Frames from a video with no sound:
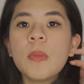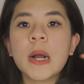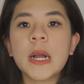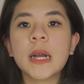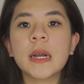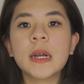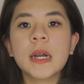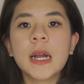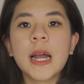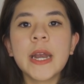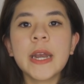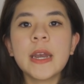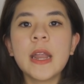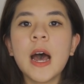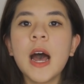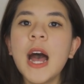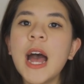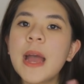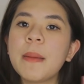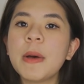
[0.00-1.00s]
mà cách
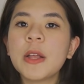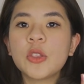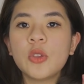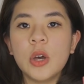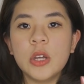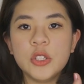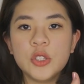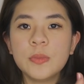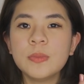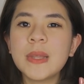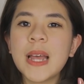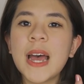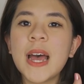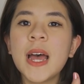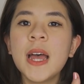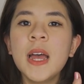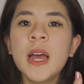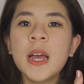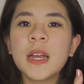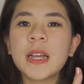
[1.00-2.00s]
đó hai ba tuần chúng ta
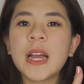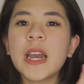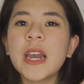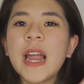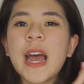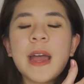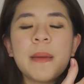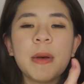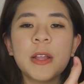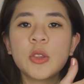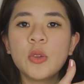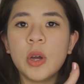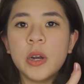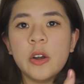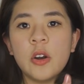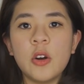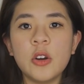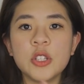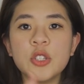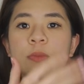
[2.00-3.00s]
cách hai ba
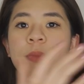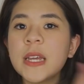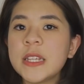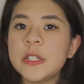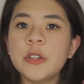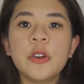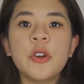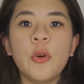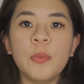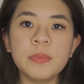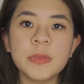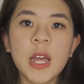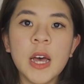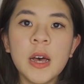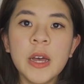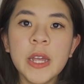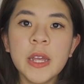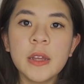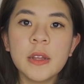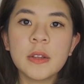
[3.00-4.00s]
tuần rồi chúng ta chưa đụng
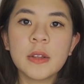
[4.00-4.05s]
tới